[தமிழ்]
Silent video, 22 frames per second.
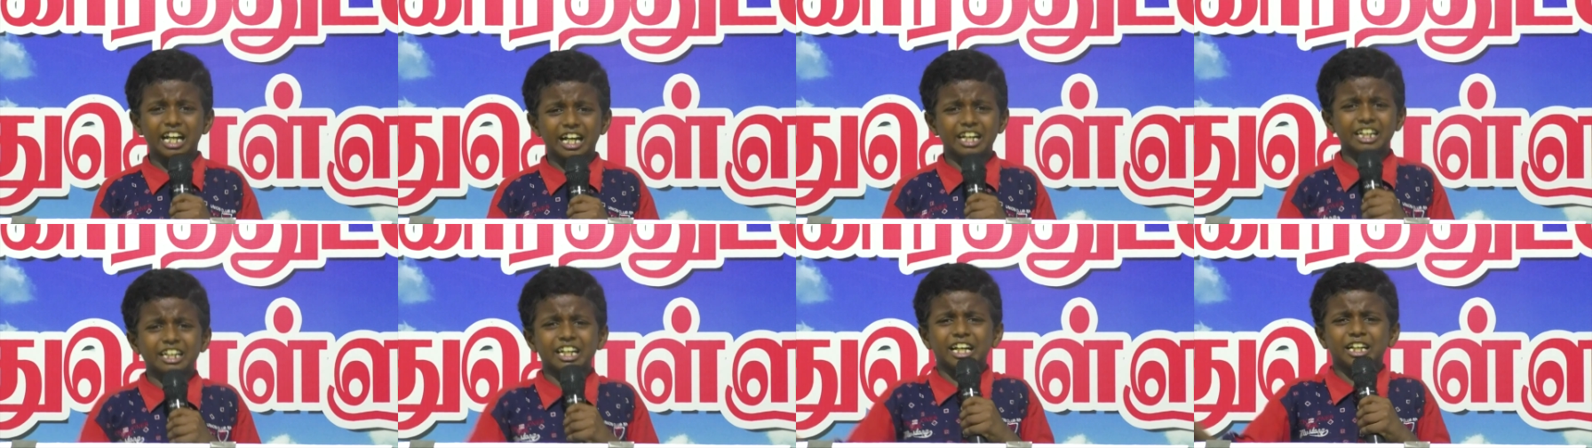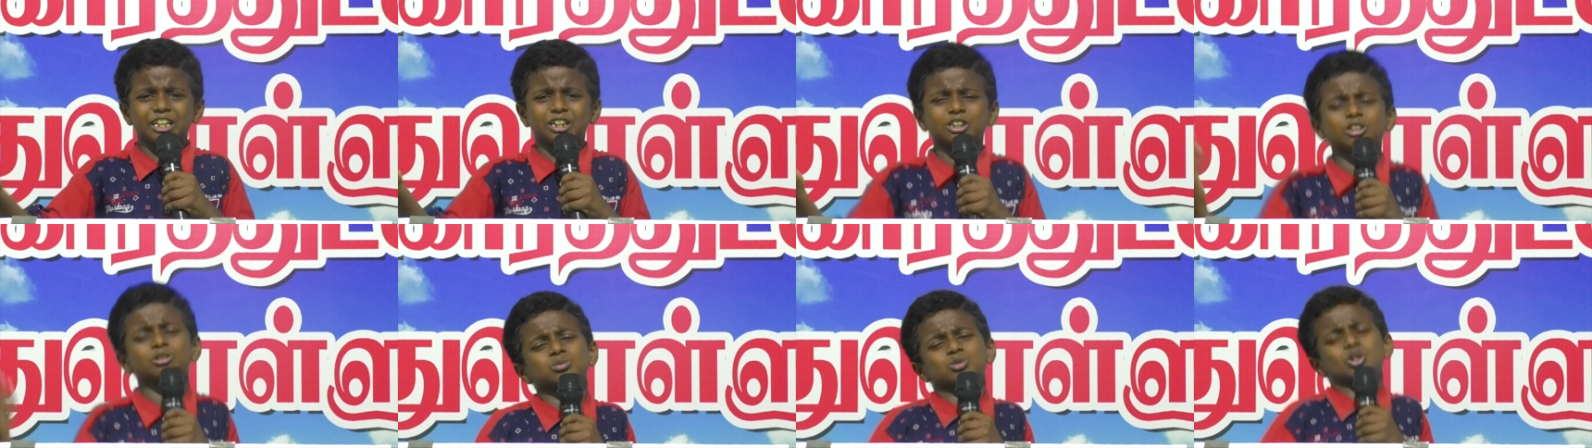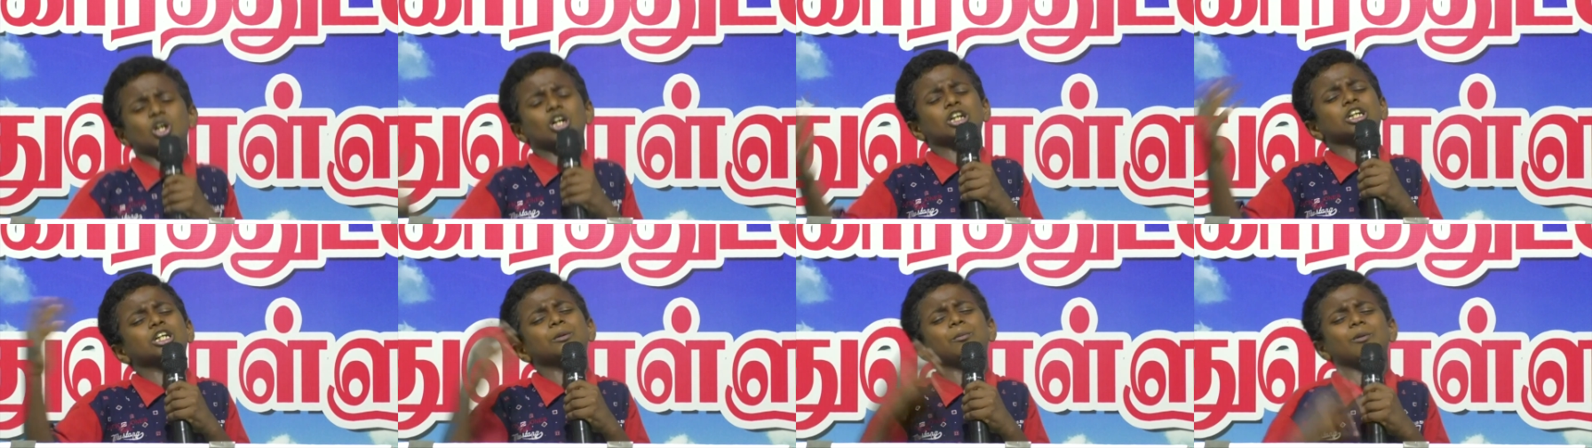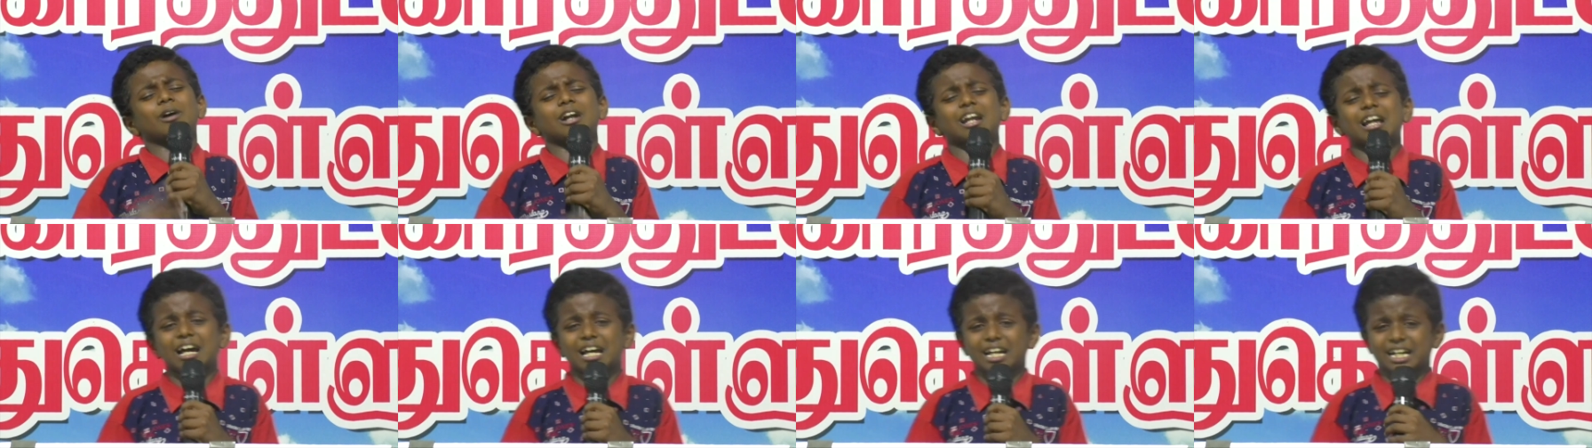எண்ணெயும் கொண்டு
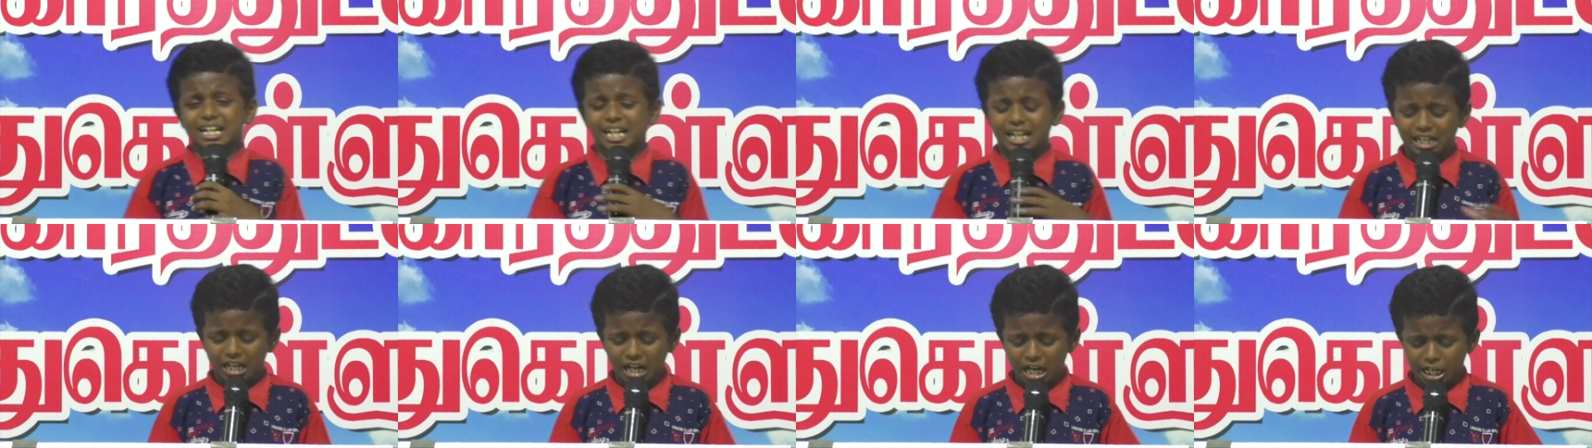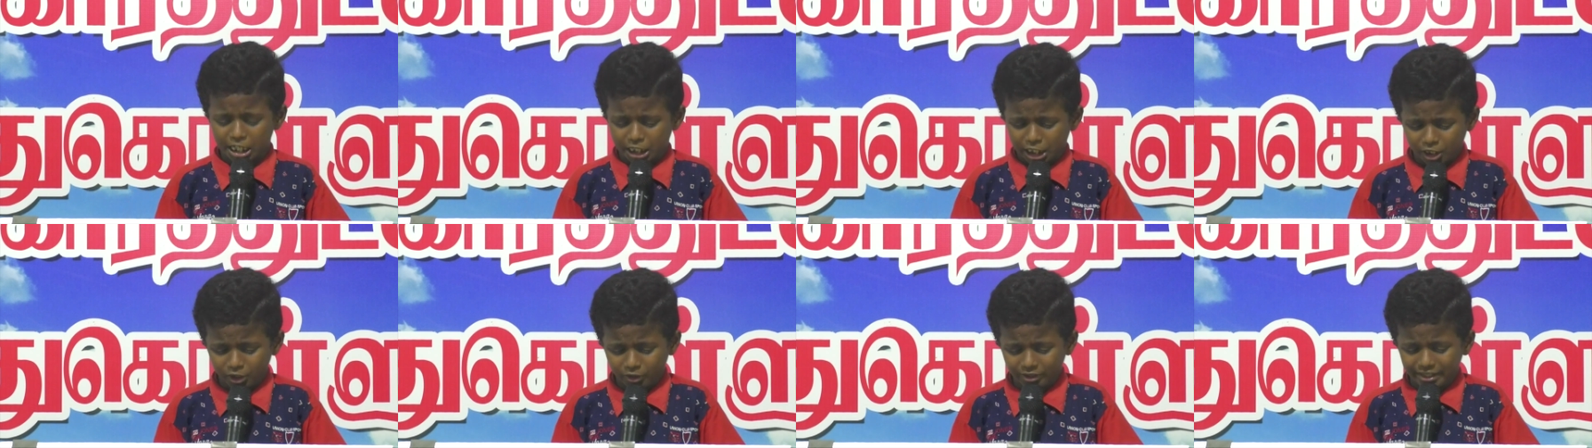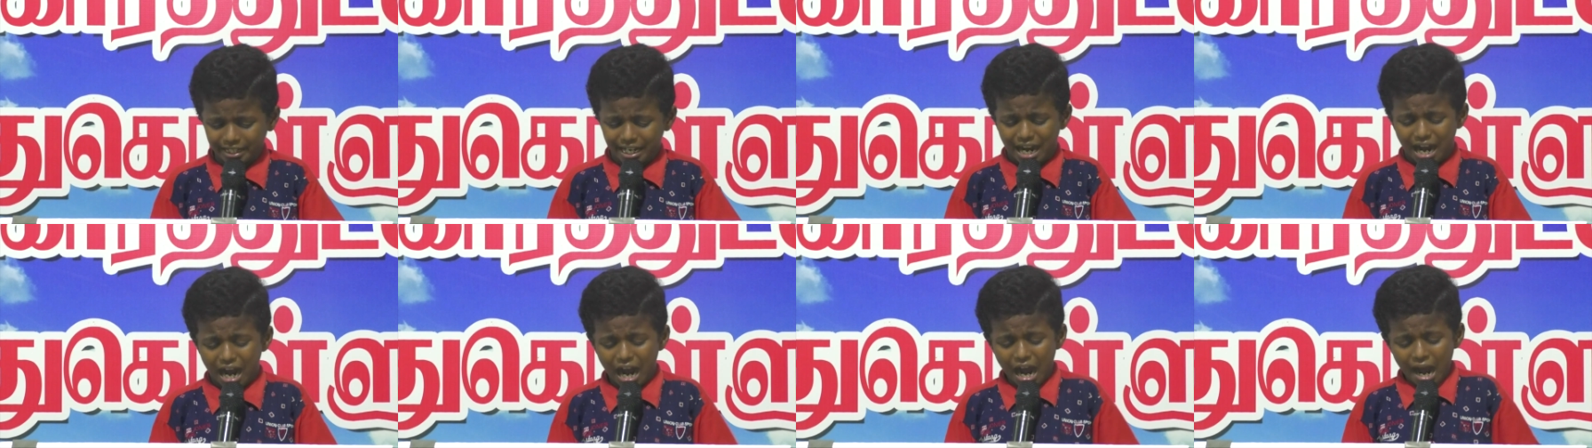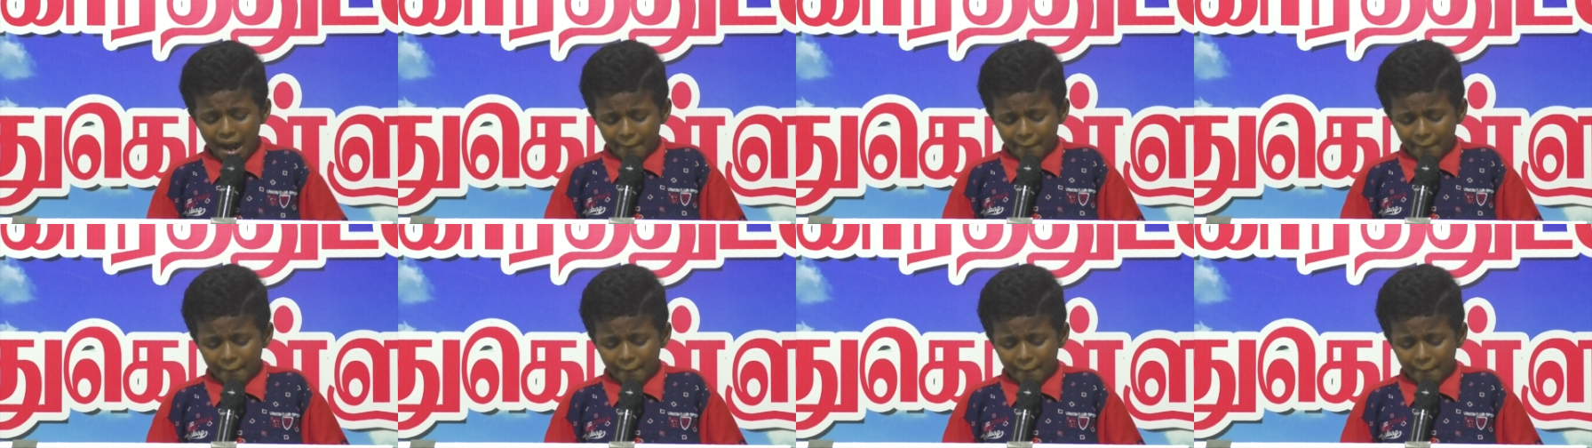போனார்கள் அலையிலுயா